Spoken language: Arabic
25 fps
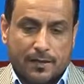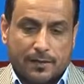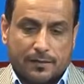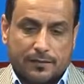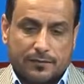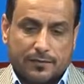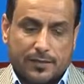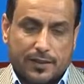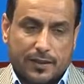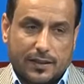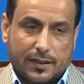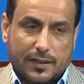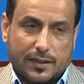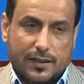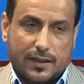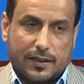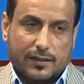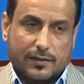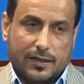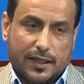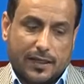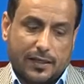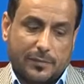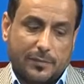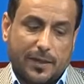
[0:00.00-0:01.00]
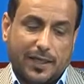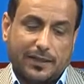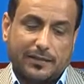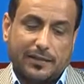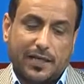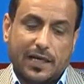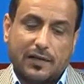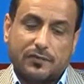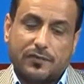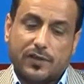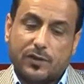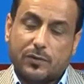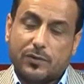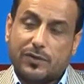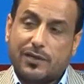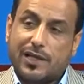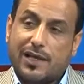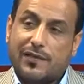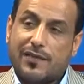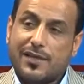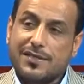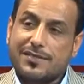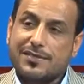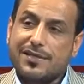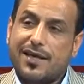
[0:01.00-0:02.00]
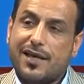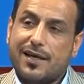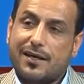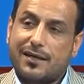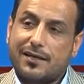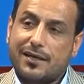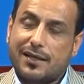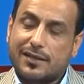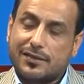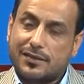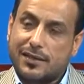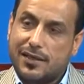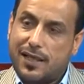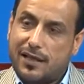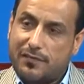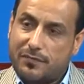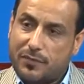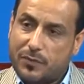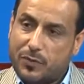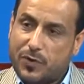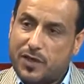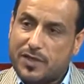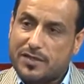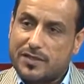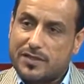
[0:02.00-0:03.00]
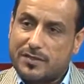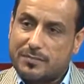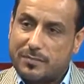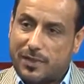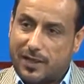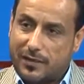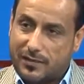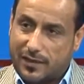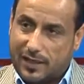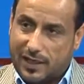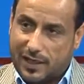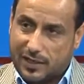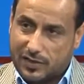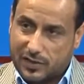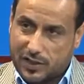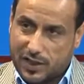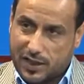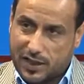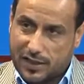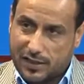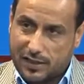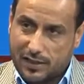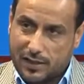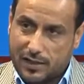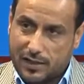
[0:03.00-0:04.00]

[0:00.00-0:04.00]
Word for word: فيعني بعد 2003 صار اختلاف بموازين بعض العشائر